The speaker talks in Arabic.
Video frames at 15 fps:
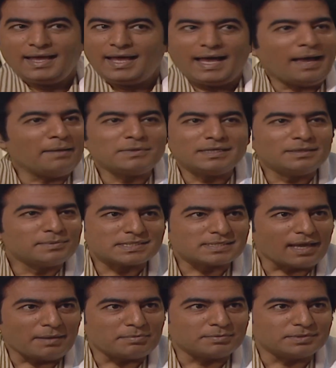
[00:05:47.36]
اعمل ايه بس يا
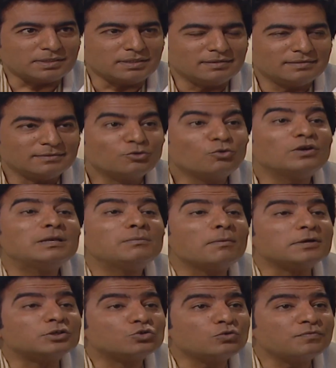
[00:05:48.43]
حبيبتي كل ما
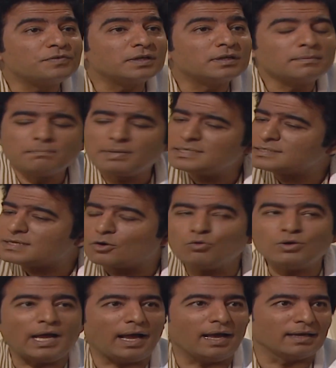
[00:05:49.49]
بشوفك بنسى
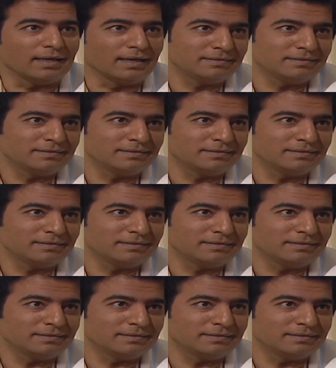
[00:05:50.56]
كل حاجه